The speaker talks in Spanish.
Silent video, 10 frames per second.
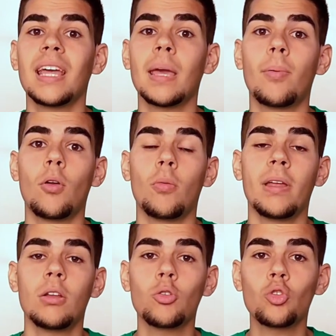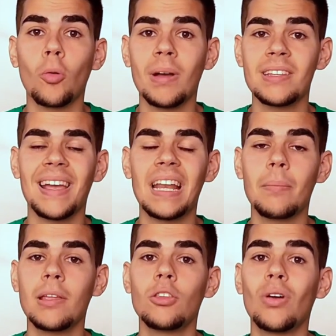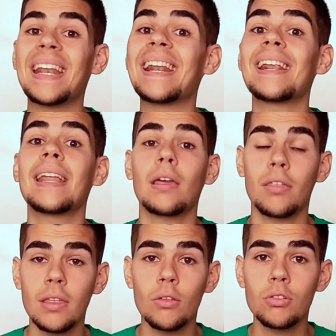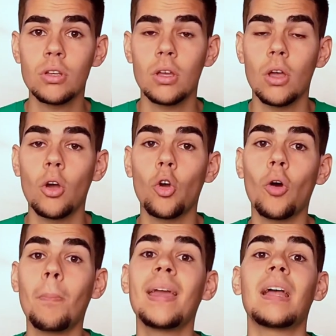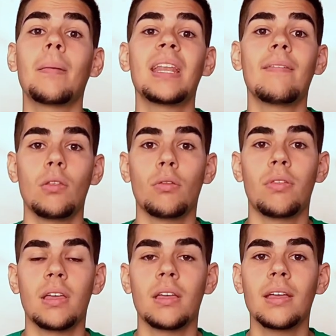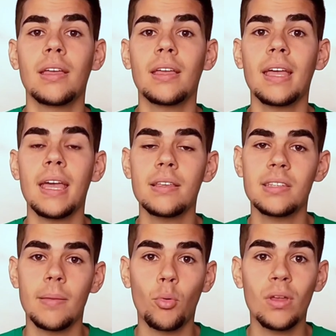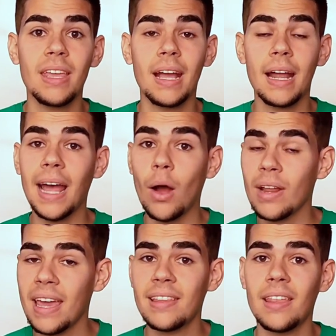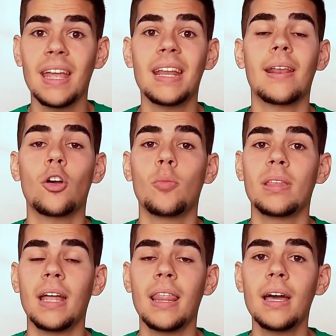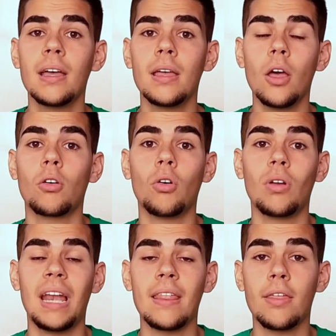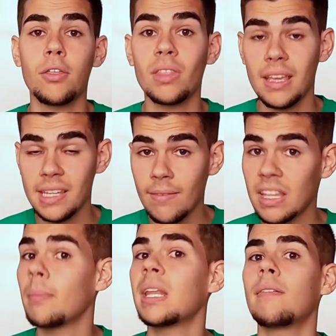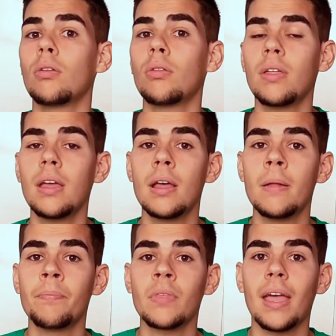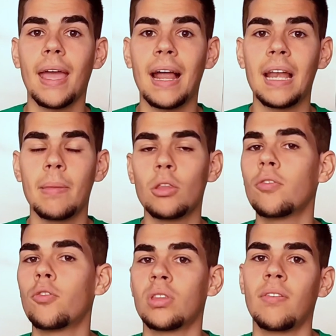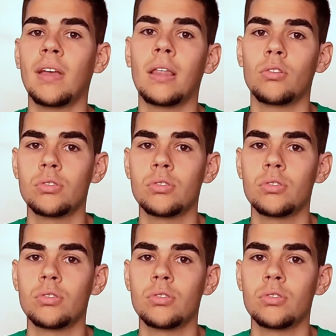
que por lo menos tomasen alimentos enriquecidos con vitamina B12, que se puede llegar a una ingesta diaria recomendada con la adición de esa vitamina B12 en alimentos fortificados.